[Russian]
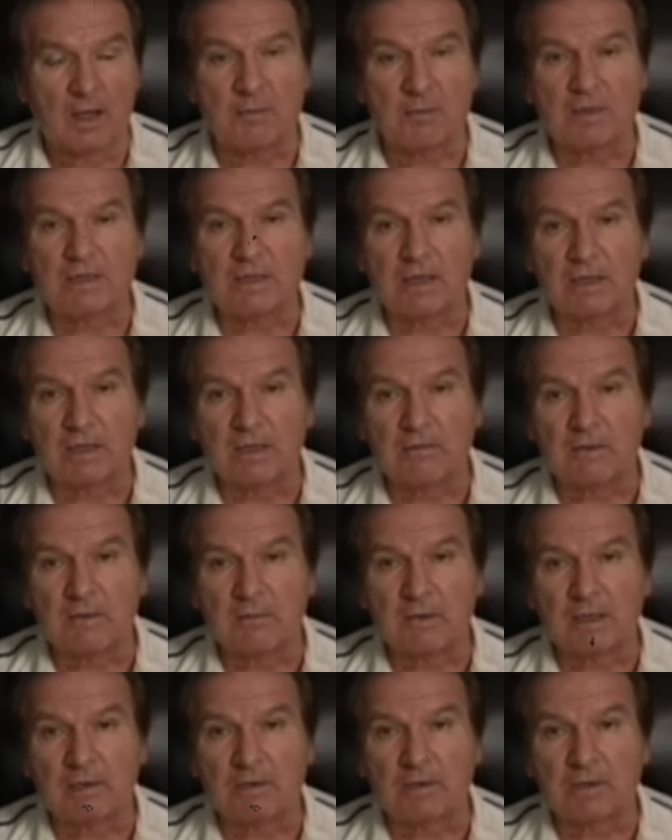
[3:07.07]
а после этих
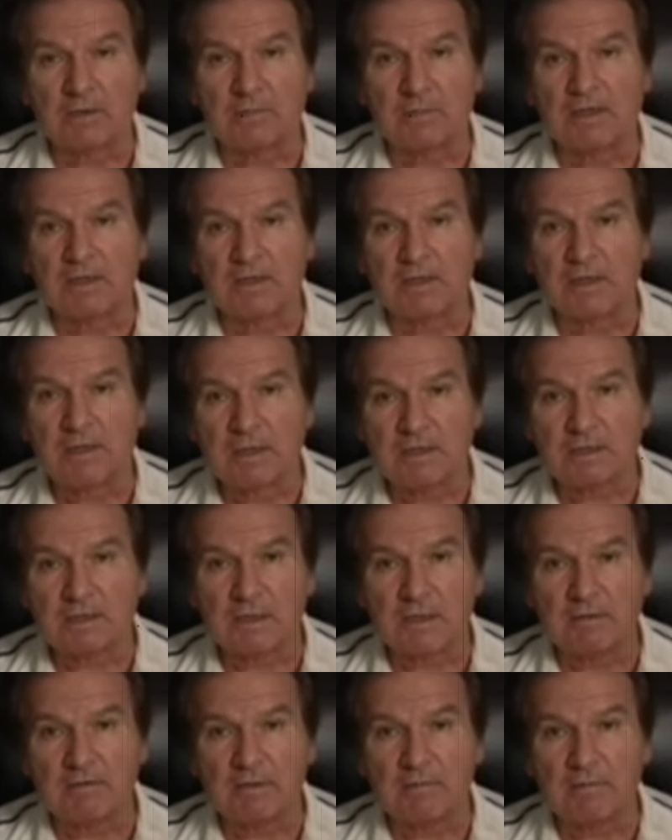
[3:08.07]
выборов еще
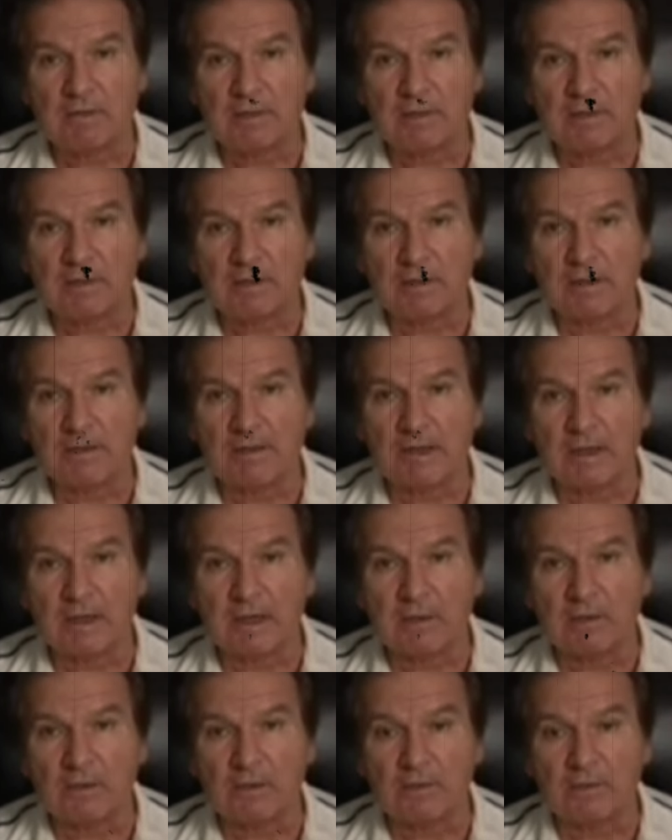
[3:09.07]
президентские выборы на
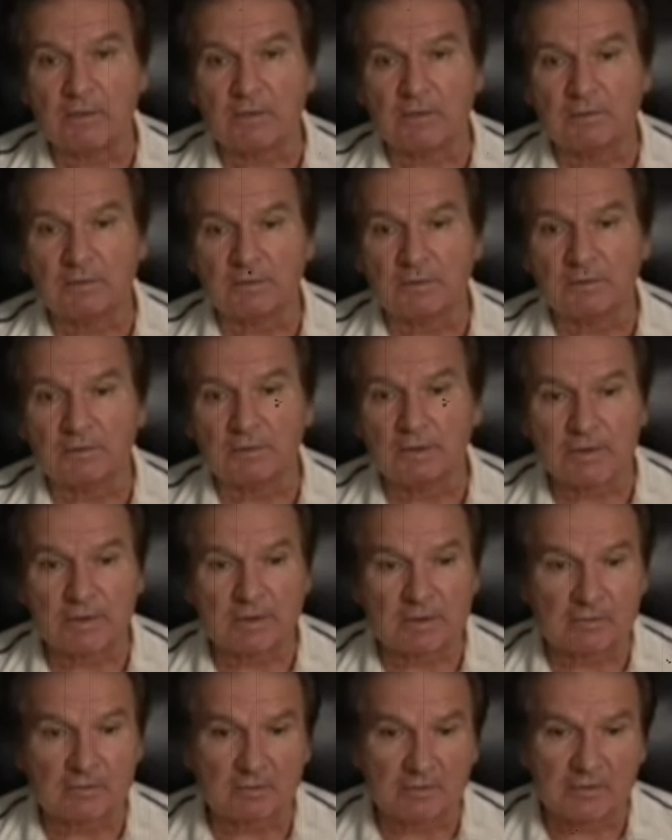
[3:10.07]
кону. То
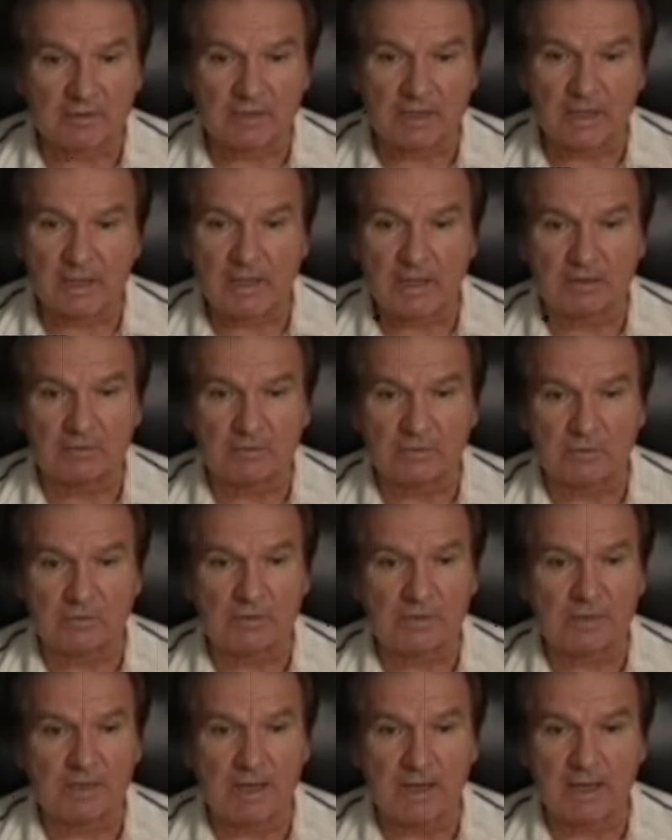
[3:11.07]
есть уже,
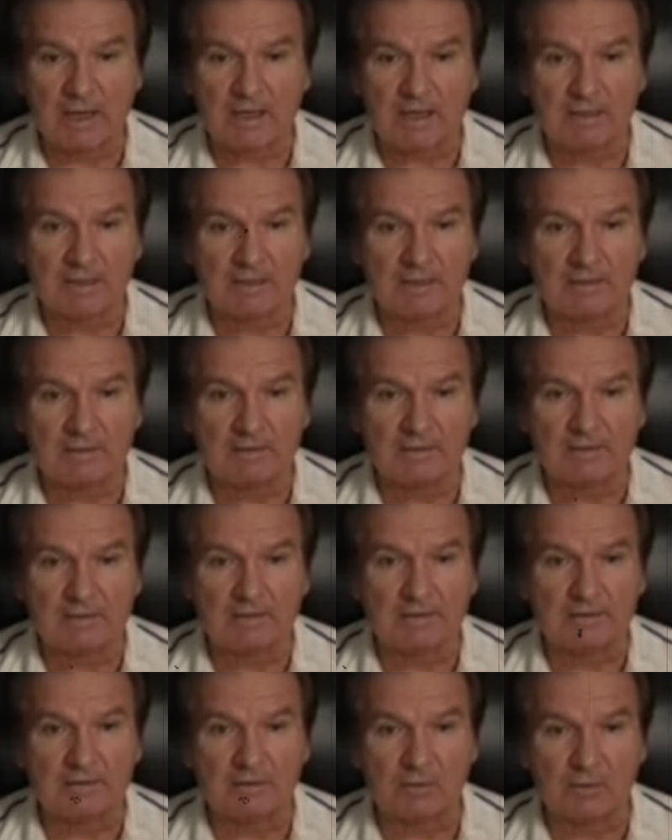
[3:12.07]
уже
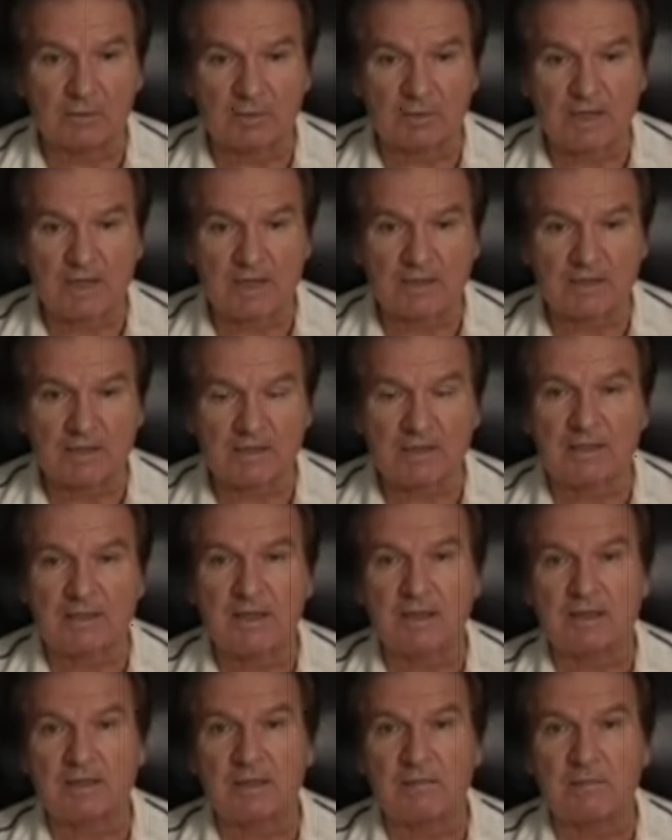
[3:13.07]
крупнейшие
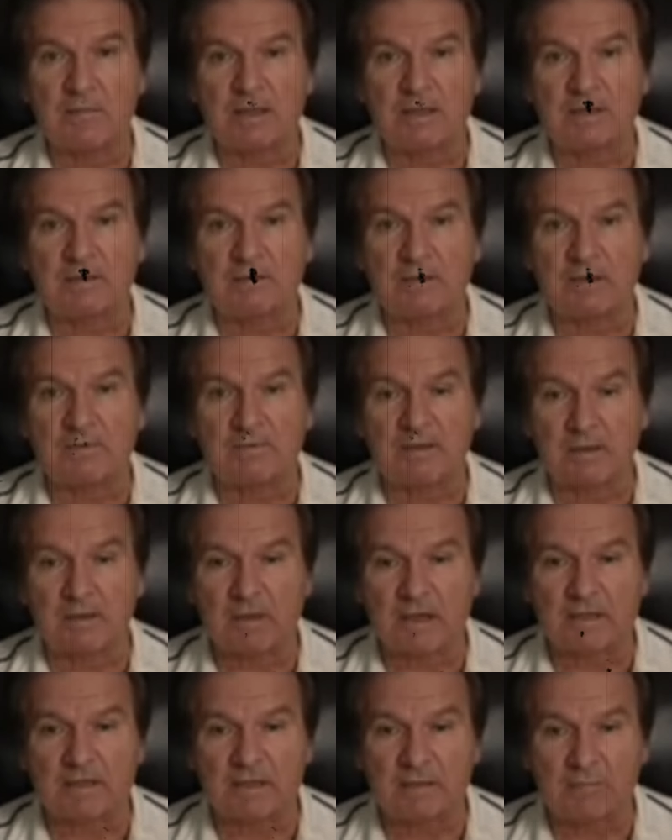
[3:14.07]
средства массовой
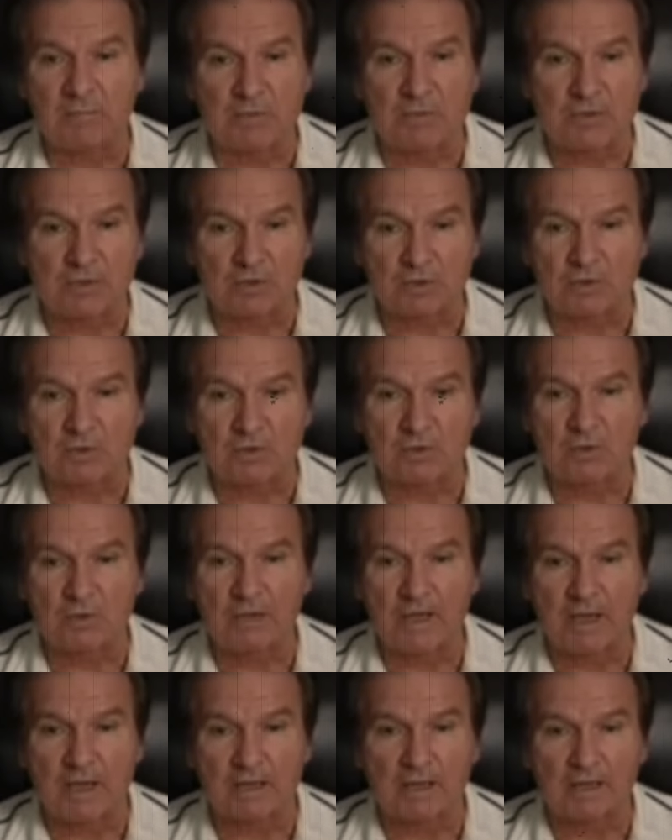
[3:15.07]
информации пишут,
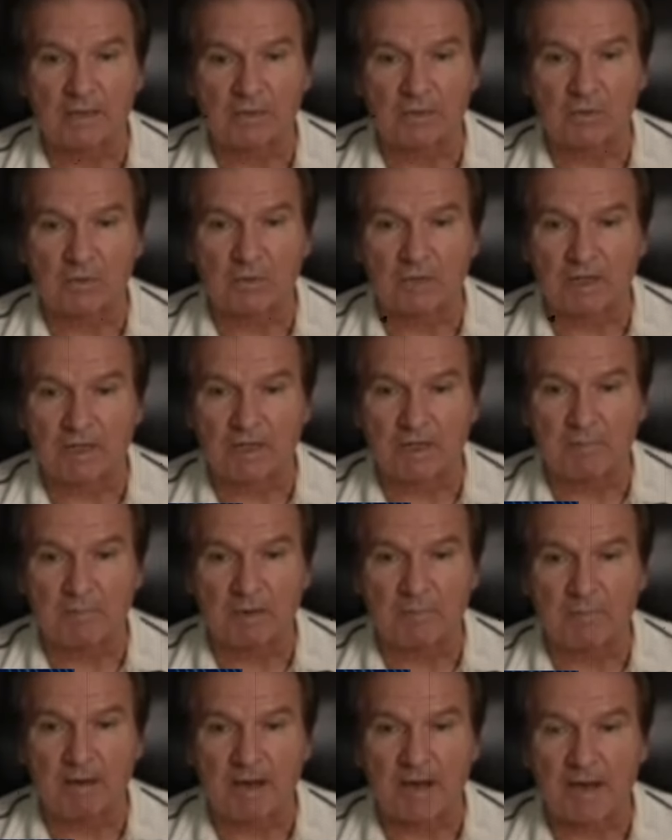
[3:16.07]
что надо Украине
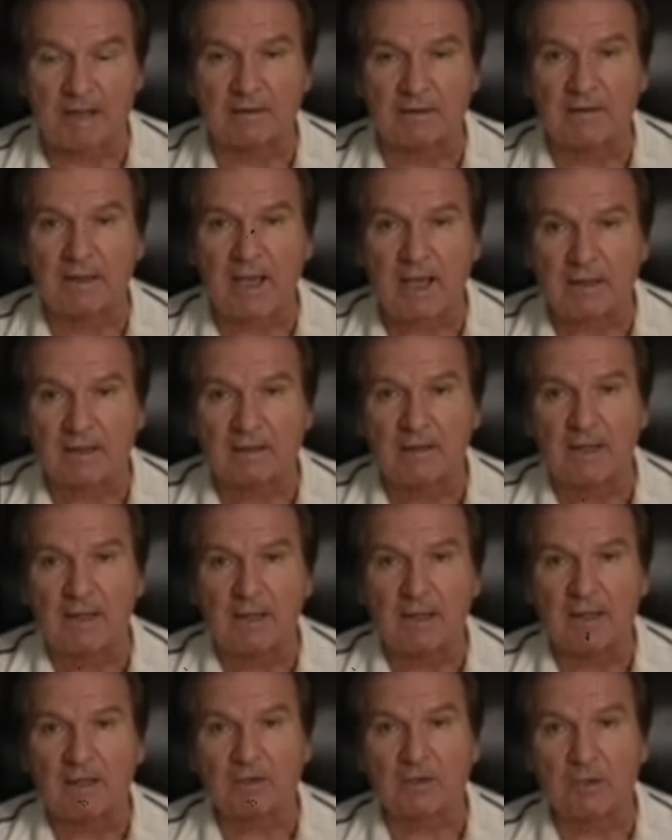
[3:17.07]
помогать так,
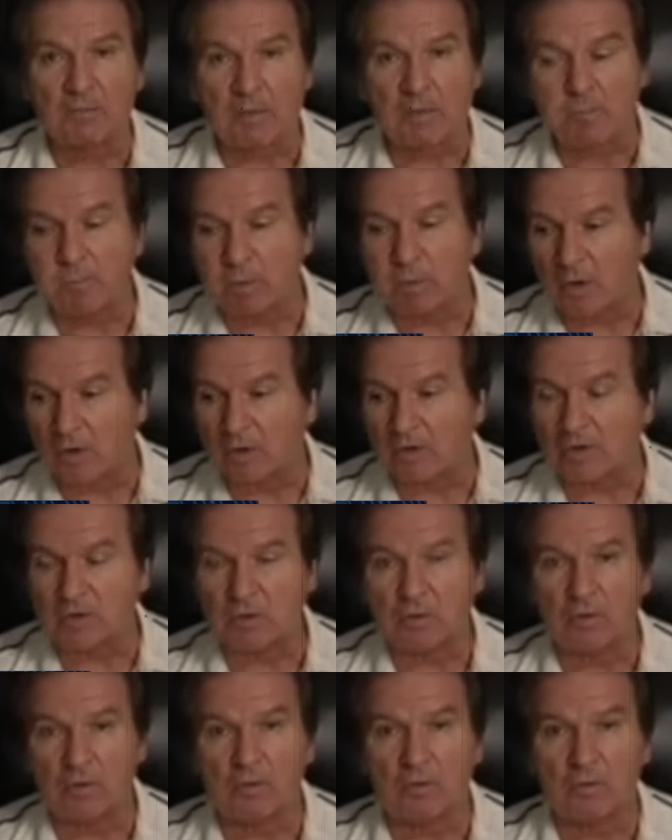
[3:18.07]
чтобы
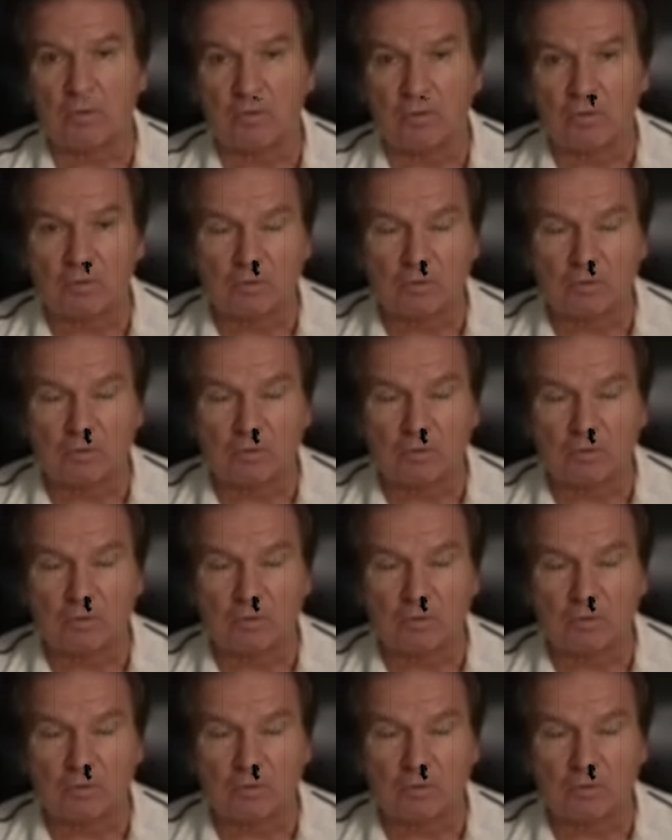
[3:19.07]
полностью